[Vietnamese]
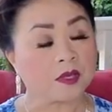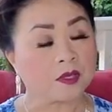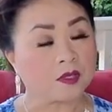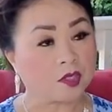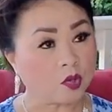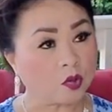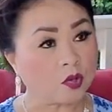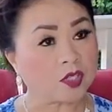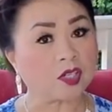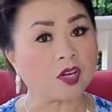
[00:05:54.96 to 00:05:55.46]

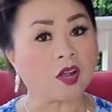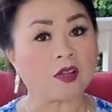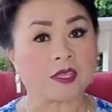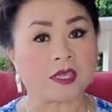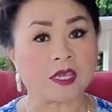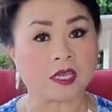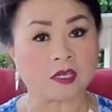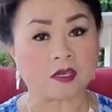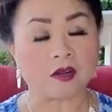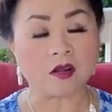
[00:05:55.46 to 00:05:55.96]
chua rọ
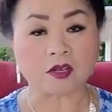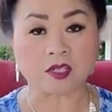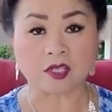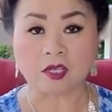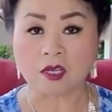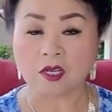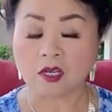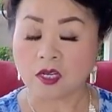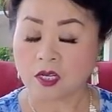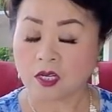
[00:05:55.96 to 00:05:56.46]
vậy rọ
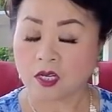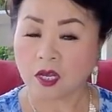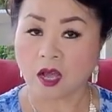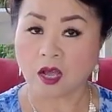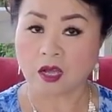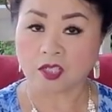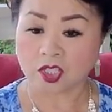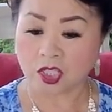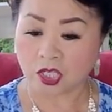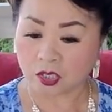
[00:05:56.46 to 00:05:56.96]

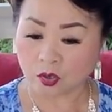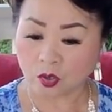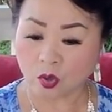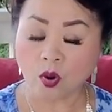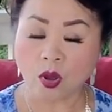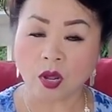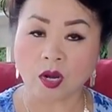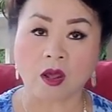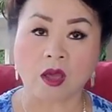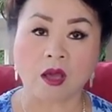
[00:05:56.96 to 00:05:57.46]
à chỉ
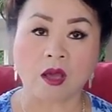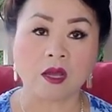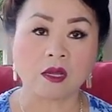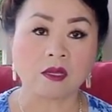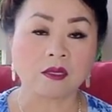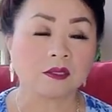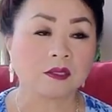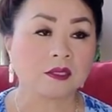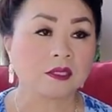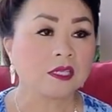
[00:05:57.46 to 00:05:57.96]
to nó
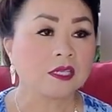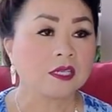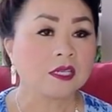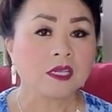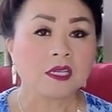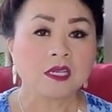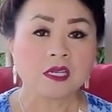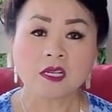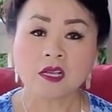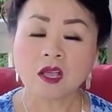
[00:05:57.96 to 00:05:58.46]

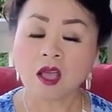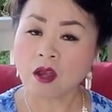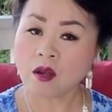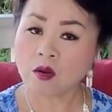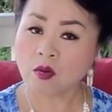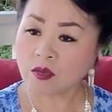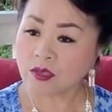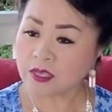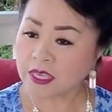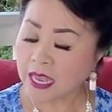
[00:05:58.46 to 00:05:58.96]
có
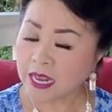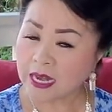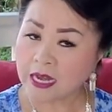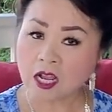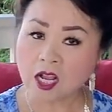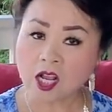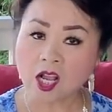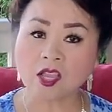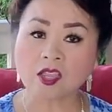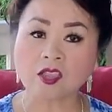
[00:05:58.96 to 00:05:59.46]
lúc chị
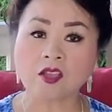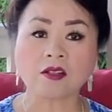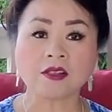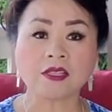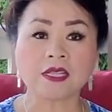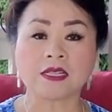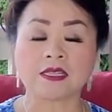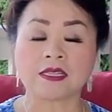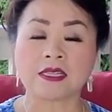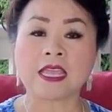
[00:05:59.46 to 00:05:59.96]
nó có nhỏ
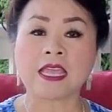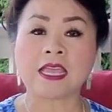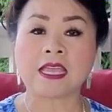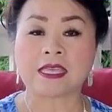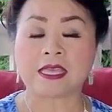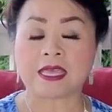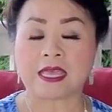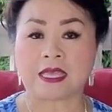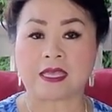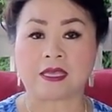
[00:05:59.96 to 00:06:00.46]
tê tê
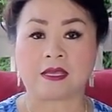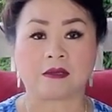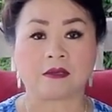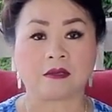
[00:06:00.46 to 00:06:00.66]
kì